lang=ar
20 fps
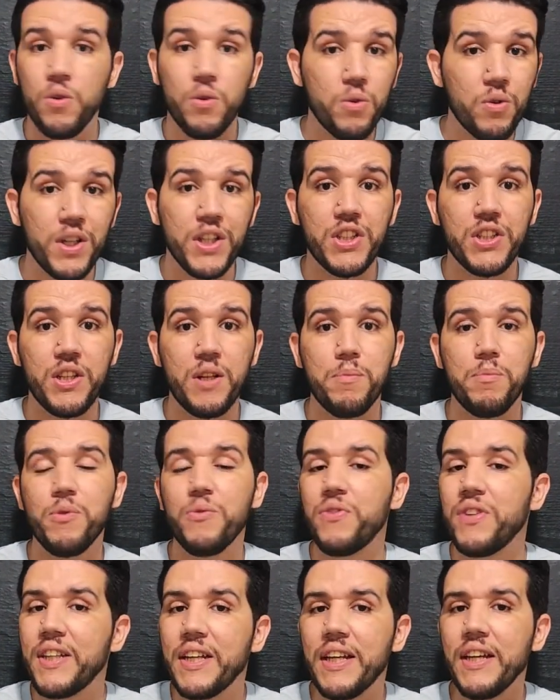وكيشرب
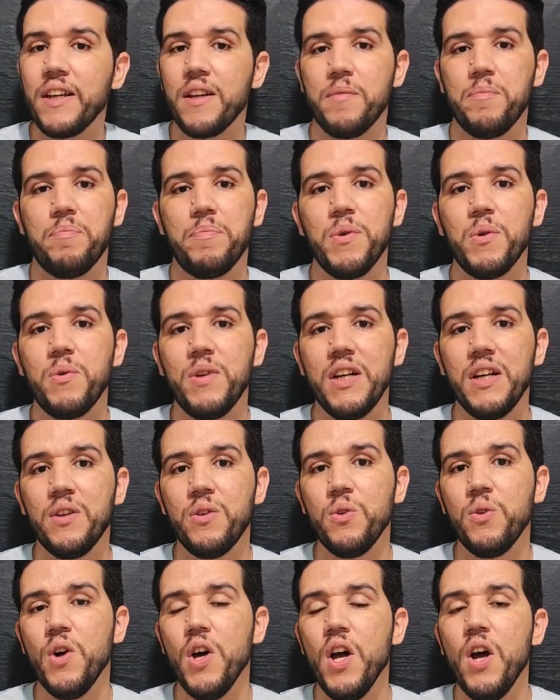وفين كيربي
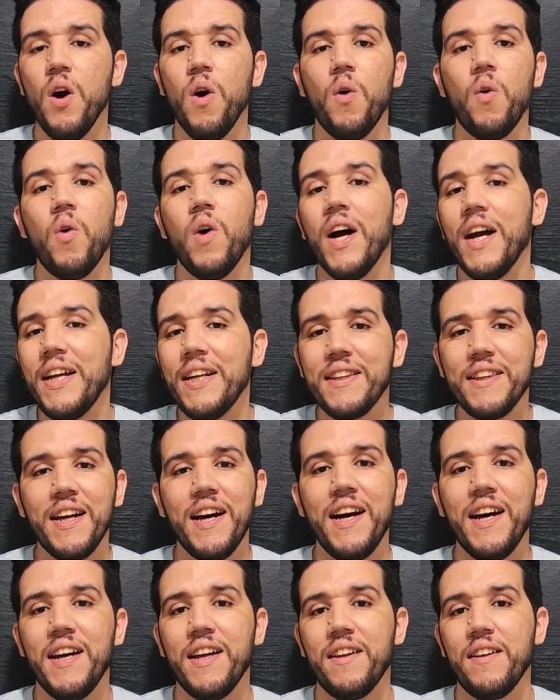ولادو واي
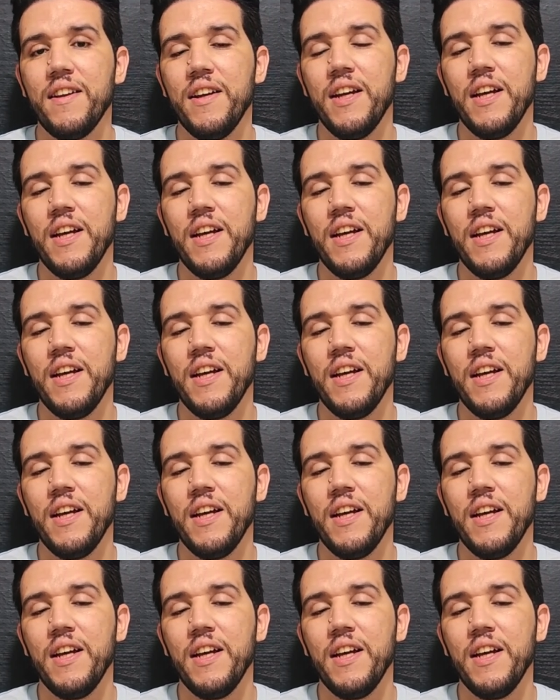طائر